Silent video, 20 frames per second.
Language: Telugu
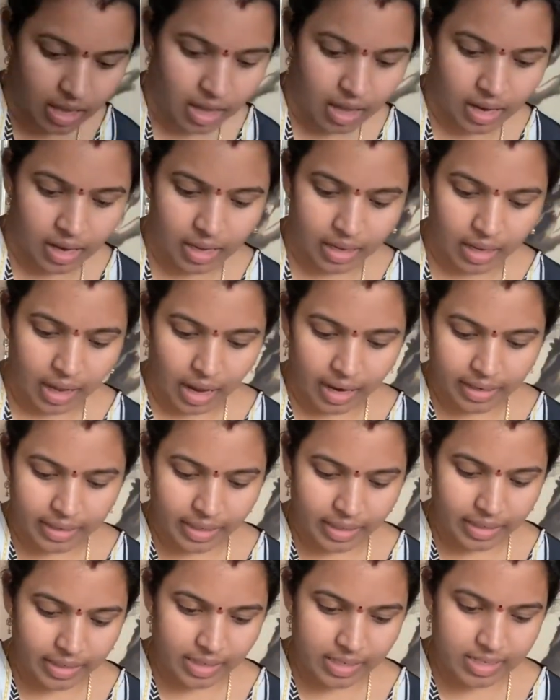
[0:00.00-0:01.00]
అలాగే
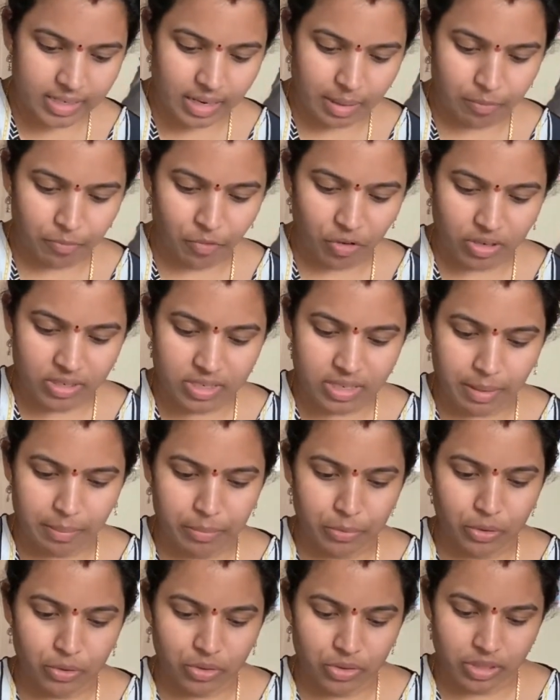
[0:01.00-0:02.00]
అన్నిటికీ స్టెప్ వన్ స్టెప్
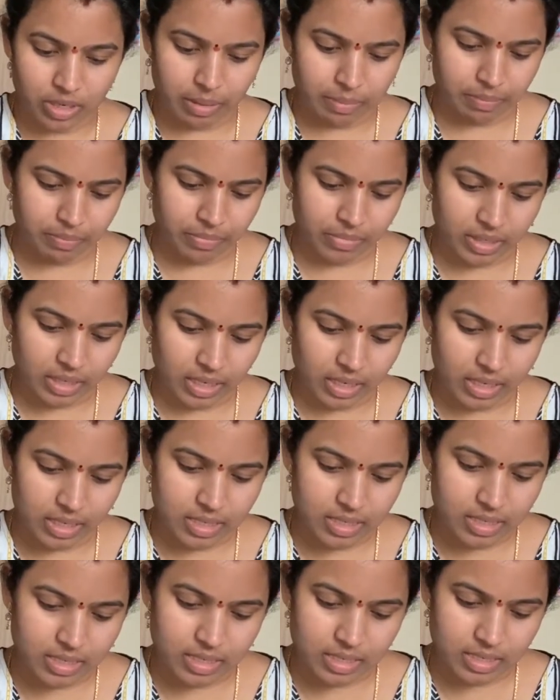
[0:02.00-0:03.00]
టూ స్టెప్ త్రీ
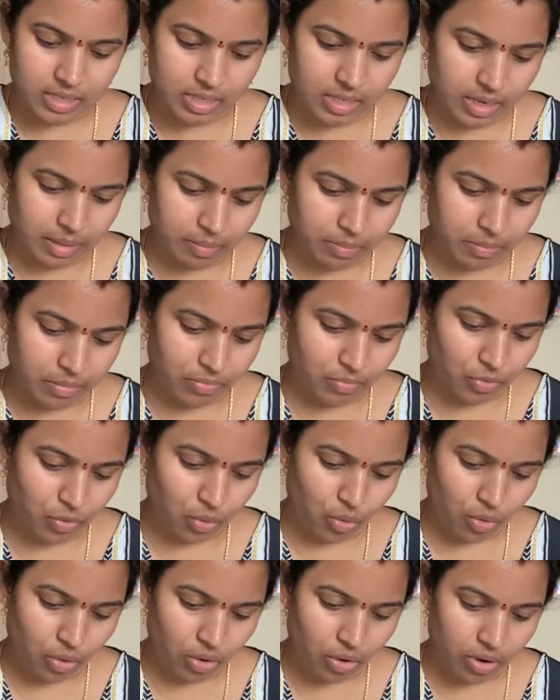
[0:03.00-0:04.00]
స్టెప్
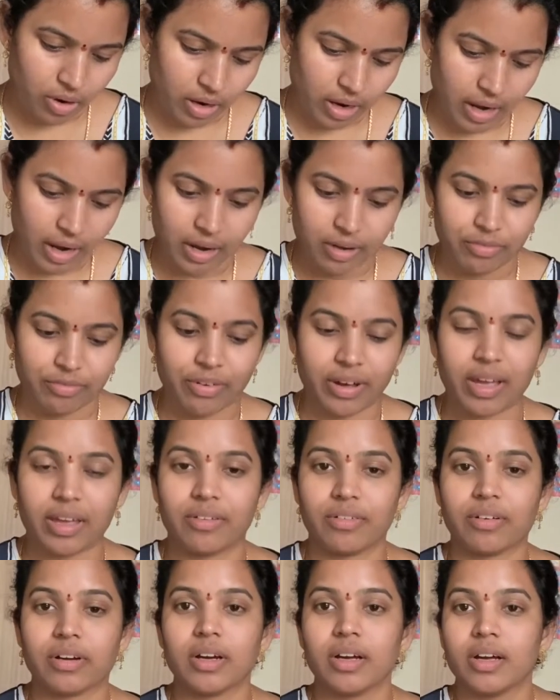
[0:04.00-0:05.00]
ఫోర్ అండ్ ఫైవ్
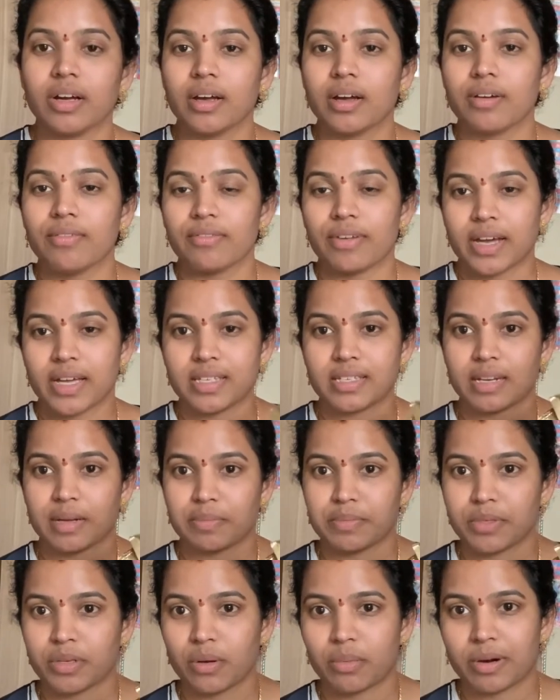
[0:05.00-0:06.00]
ఫైవ్
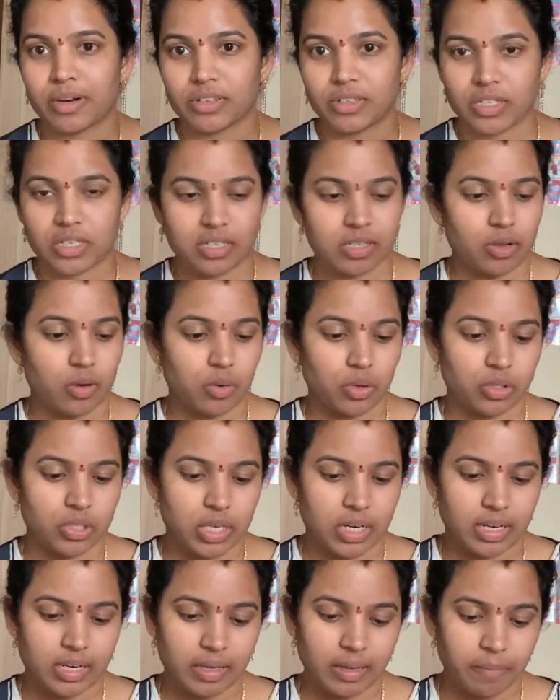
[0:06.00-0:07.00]
స్టెప్స్లో మనం
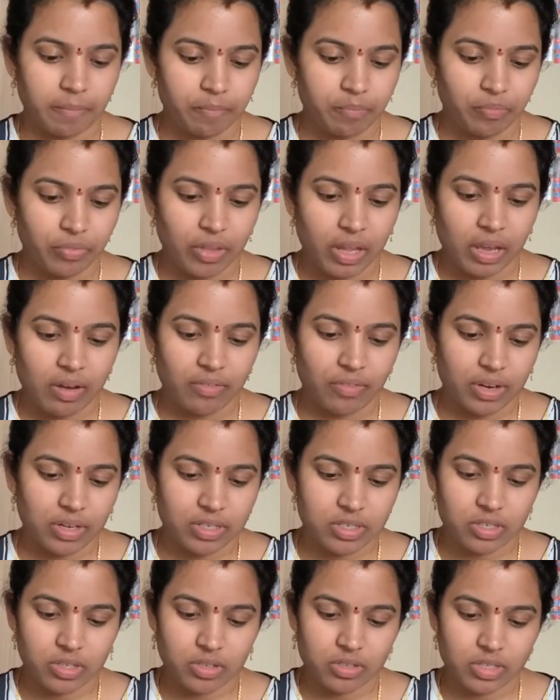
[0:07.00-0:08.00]
చేసుకోవచ్చండి
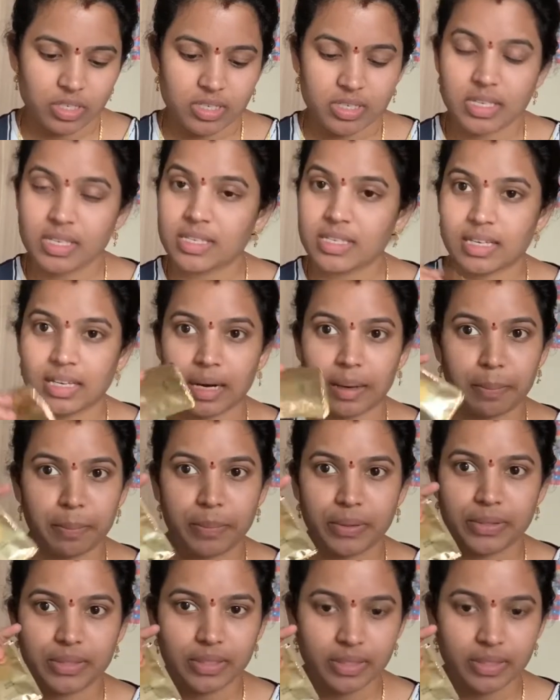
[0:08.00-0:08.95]
ఫస్ట్ వచ్చేసి స్క్రబ్